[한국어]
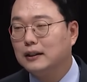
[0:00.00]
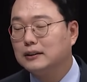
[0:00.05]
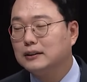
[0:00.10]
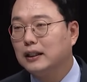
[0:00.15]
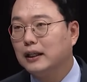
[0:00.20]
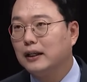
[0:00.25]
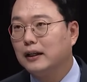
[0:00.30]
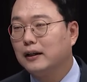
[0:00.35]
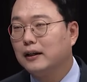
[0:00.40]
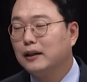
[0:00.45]

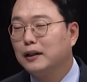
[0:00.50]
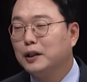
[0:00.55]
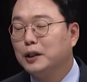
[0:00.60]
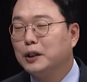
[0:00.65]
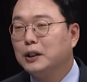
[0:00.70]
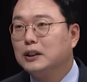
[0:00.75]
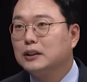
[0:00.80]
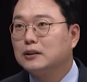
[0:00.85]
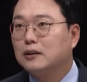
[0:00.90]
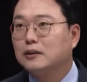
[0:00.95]
근데
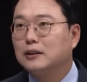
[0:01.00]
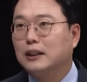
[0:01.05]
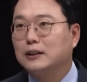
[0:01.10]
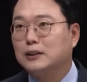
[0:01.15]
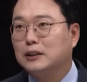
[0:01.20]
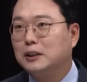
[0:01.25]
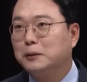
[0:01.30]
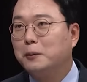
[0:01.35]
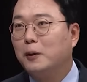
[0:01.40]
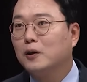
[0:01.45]
저는 그래서
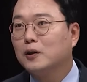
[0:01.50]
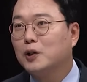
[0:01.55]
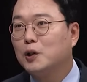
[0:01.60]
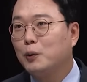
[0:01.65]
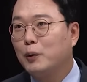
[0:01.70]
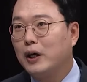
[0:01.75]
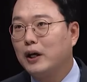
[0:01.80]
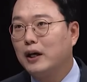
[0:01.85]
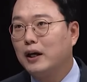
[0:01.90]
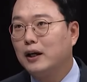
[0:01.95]
이번
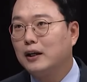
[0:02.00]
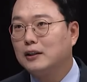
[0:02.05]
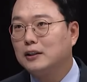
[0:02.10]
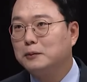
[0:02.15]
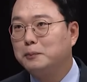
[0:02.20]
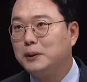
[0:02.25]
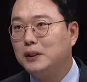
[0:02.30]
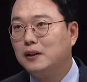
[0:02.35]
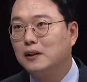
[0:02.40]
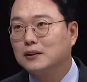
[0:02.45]
기회를
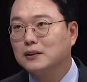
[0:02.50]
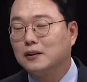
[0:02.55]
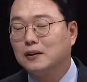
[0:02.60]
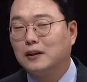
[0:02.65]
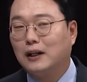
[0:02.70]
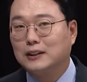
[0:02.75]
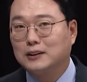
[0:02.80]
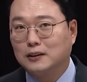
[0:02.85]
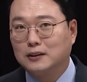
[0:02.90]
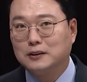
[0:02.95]
빌려서
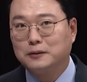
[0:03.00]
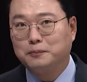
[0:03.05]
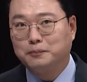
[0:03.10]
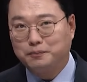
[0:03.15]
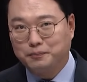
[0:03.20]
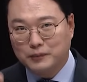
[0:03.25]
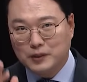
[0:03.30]
아 저는